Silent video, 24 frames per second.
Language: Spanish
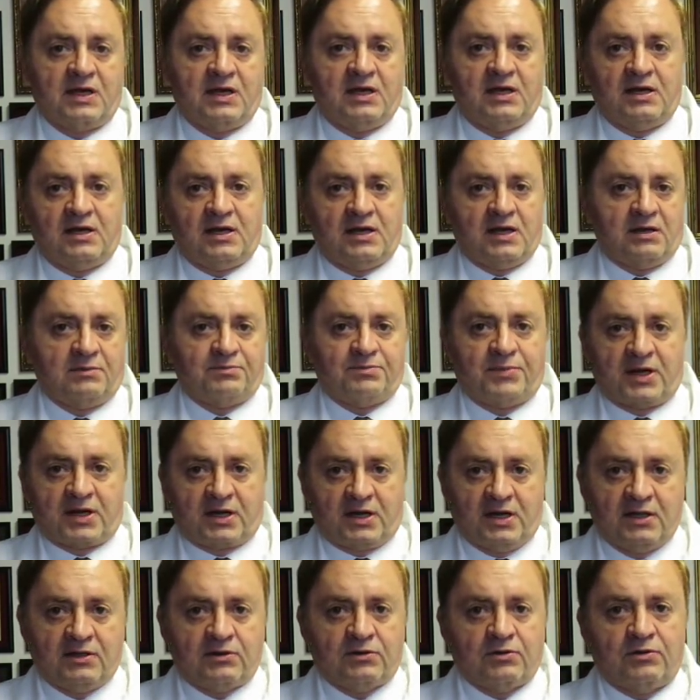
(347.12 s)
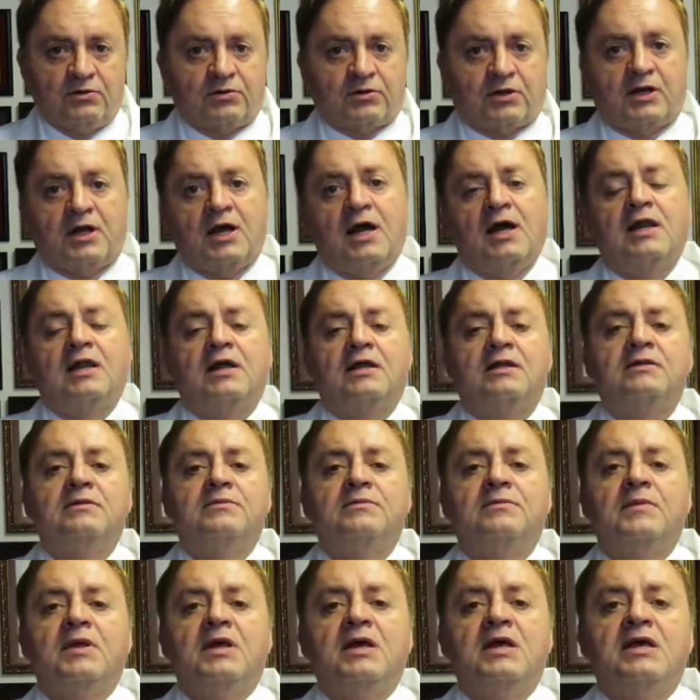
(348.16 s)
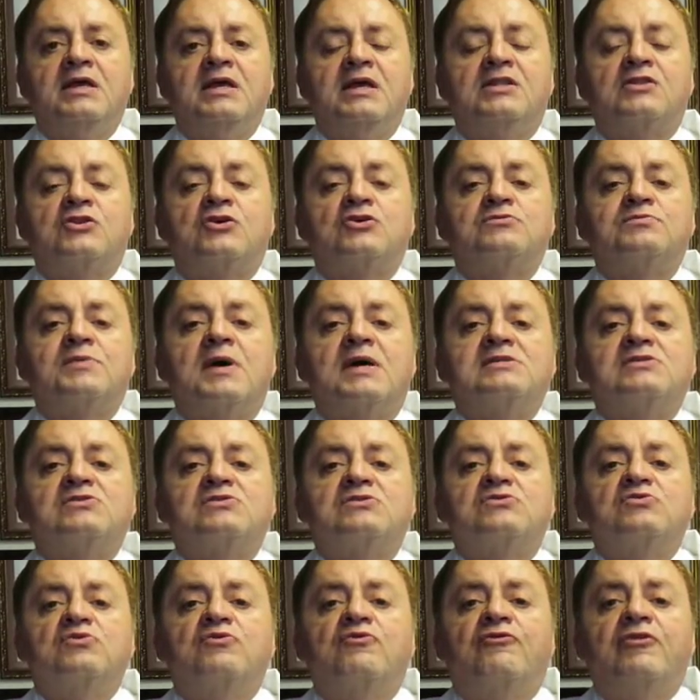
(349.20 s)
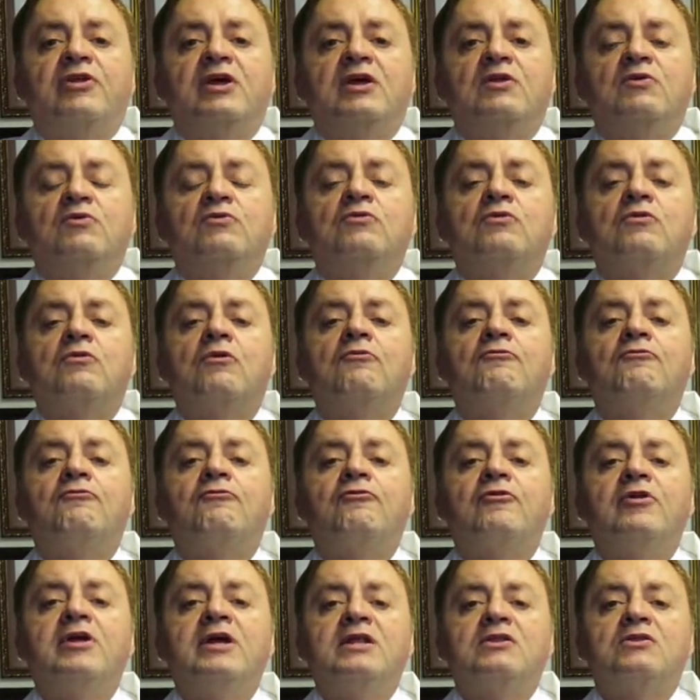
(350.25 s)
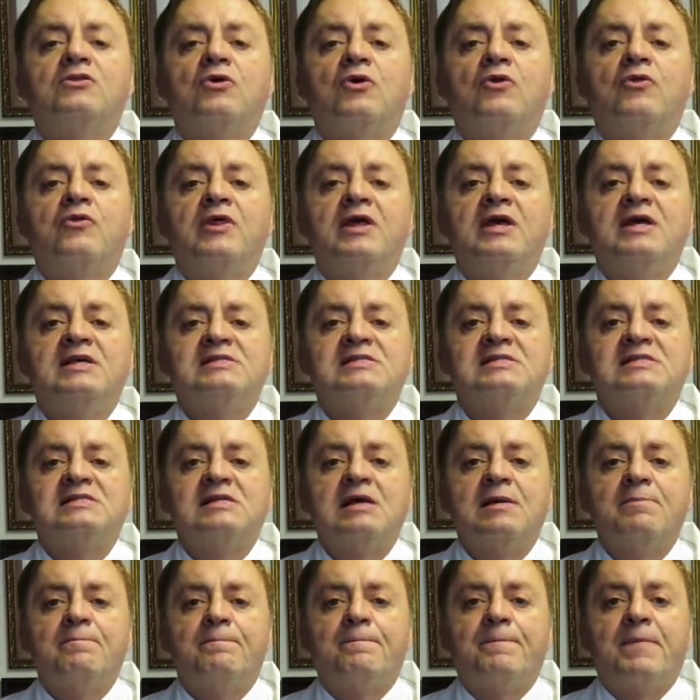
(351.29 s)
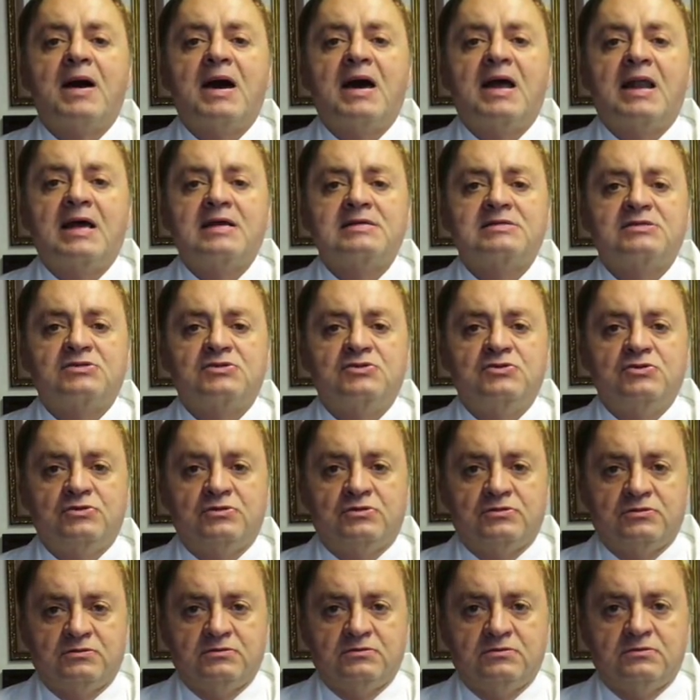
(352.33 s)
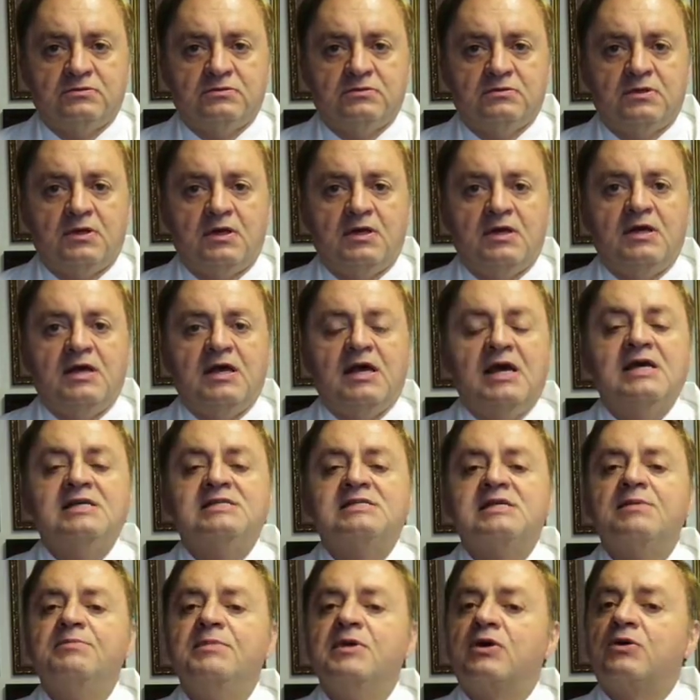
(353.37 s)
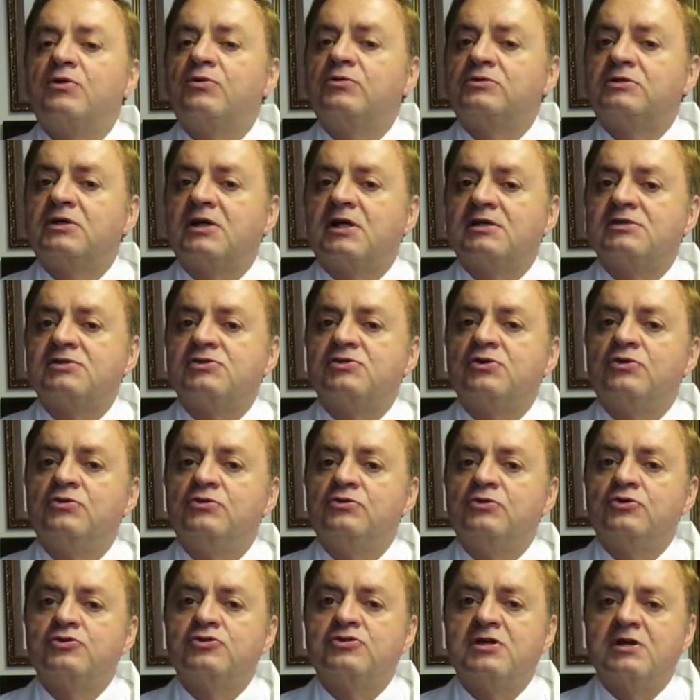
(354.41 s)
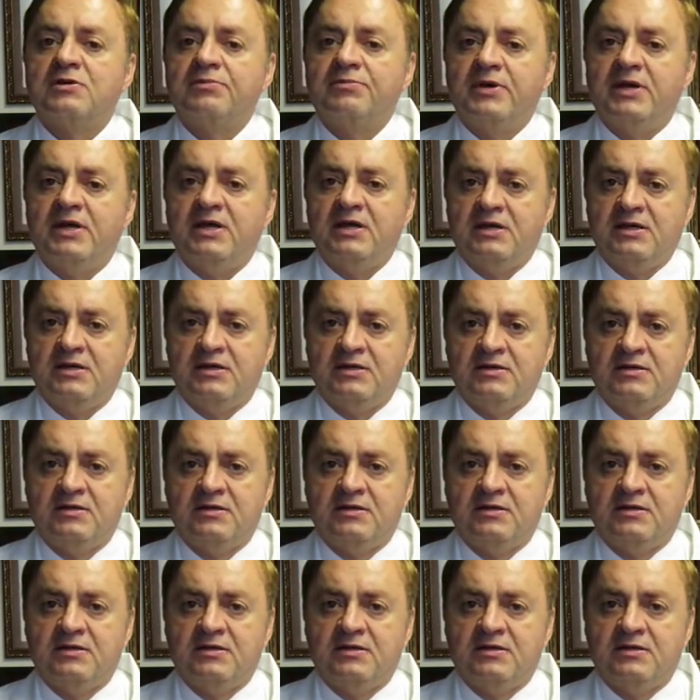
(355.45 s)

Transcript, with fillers: eh, al perrito lo regalan y entonces va a sufrir un conflicto de separación esa microulceración no se ve.